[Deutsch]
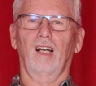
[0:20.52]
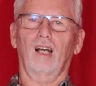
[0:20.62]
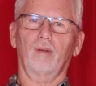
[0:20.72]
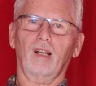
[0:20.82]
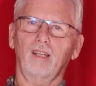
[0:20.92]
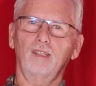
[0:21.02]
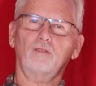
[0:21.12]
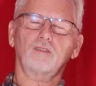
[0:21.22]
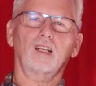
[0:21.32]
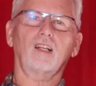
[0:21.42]
Aber da
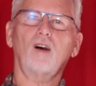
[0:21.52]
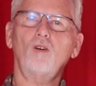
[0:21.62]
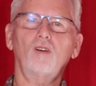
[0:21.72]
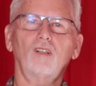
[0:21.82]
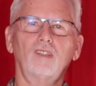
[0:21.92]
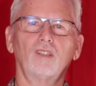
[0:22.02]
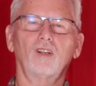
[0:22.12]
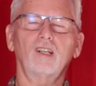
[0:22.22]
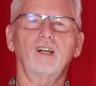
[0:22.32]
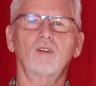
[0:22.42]
hilft dann auch die
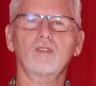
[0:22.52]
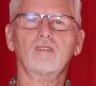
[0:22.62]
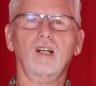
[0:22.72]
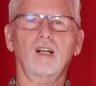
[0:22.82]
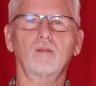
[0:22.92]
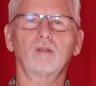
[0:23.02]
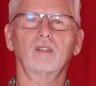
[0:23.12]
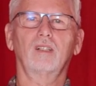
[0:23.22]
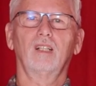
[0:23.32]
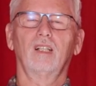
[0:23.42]
neue
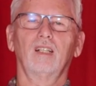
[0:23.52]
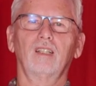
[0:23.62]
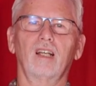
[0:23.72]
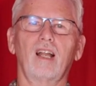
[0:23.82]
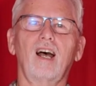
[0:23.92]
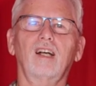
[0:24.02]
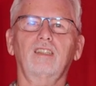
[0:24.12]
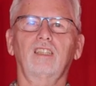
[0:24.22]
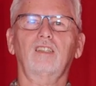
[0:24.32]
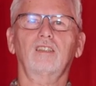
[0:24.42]
Ausgabe der
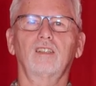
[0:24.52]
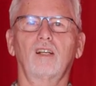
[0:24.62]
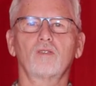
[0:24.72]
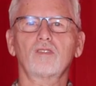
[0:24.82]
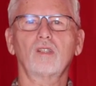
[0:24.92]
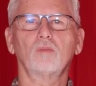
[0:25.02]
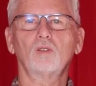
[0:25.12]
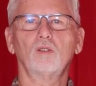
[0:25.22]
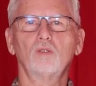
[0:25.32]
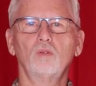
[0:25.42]
Nachrichten aus dem
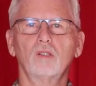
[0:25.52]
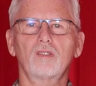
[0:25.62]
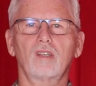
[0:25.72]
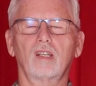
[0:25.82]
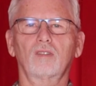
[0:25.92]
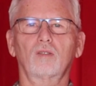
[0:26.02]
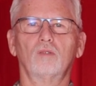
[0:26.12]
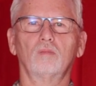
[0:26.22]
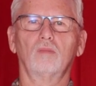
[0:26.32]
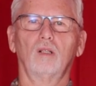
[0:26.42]

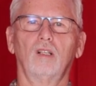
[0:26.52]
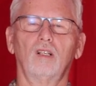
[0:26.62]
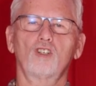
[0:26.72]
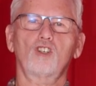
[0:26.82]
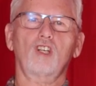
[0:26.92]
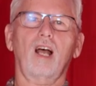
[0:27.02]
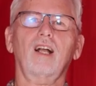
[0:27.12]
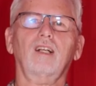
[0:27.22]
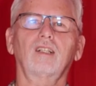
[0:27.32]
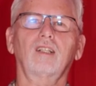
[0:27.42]
Kulturzentrum.
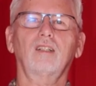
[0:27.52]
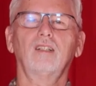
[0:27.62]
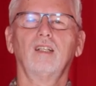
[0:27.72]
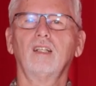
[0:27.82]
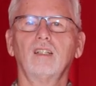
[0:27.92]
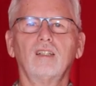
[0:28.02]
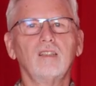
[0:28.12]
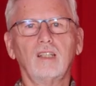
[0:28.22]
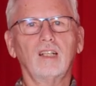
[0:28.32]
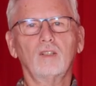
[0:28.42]
Starken
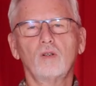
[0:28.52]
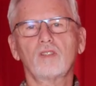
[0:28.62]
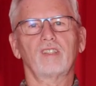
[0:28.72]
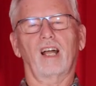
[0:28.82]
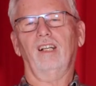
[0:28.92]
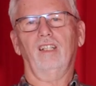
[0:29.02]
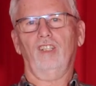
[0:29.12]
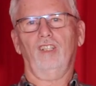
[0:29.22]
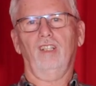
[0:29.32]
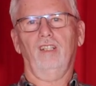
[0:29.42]
den
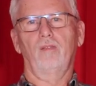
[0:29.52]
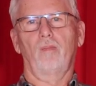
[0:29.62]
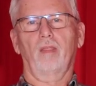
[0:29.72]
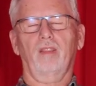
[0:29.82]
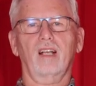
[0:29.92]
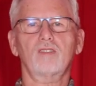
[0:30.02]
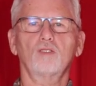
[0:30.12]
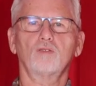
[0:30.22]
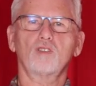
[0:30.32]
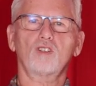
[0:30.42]
Kussnachrichten.
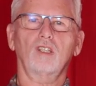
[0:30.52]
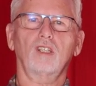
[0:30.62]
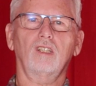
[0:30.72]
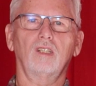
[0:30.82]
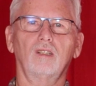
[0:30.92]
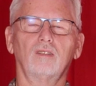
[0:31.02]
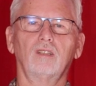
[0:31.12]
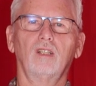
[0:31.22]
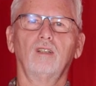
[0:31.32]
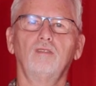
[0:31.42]
Dazu wünsche ich
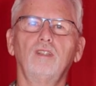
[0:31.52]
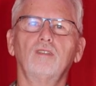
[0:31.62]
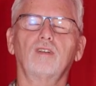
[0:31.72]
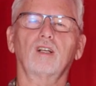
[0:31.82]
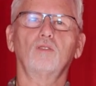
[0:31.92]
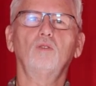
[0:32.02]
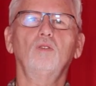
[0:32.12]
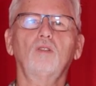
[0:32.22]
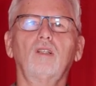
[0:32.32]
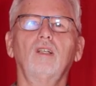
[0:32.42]
Ihnen viel
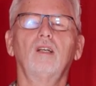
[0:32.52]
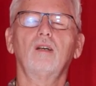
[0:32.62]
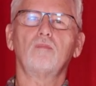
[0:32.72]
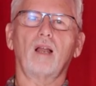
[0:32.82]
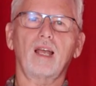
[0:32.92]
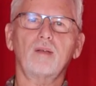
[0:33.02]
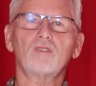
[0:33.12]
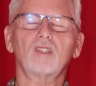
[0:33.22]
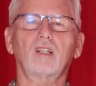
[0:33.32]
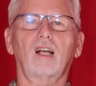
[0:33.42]
Vergnügen. Bleiben
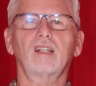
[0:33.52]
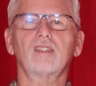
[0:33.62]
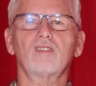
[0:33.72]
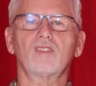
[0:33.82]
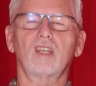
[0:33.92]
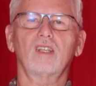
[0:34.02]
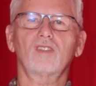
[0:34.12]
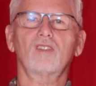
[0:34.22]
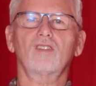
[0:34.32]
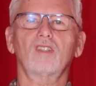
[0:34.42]
Sie dran, sehen
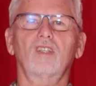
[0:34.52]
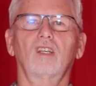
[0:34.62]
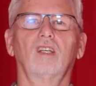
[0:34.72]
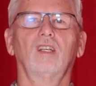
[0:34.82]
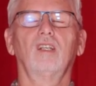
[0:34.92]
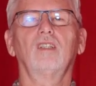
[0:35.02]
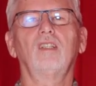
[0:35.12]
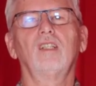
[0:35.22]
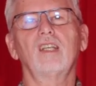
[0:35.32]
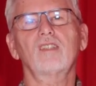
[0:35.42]
Sie sich
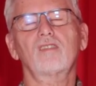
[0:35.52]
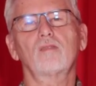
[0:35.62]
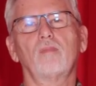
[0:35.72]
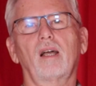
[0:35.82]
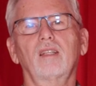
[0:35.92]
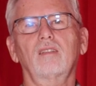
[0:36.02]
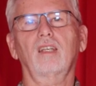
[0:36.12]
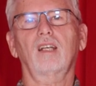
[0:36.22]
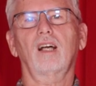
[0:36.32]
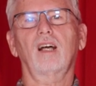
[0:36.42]
die nächsten
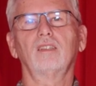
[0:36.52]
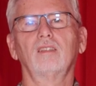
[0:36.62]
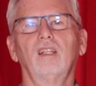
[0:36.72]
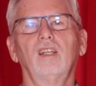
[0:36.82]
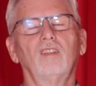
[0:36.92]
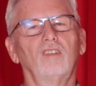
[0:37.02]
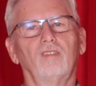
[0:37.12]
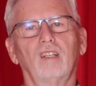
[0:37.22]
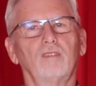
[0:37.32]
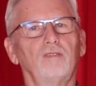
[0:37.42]
Beiträge an.
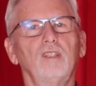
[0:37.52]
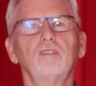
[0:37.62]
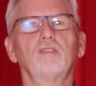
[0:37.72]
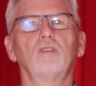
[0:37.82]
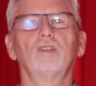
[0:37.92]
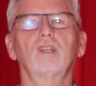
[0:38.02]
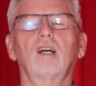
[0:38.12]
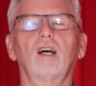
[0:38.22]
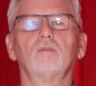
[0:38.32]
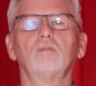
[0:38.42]
Sie werden viel Freude
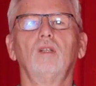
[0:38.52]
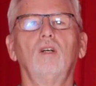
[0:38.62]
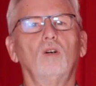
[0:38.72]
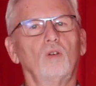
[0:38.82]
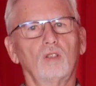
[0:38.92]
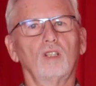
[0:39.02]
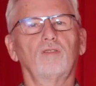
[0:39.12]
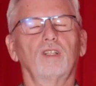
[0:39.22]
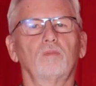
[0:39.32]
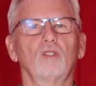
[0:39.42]
haben und
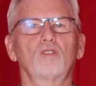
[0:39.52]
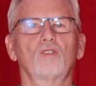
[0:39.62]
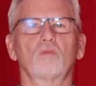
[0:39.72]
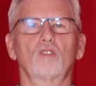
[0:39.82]
ich werde mich zum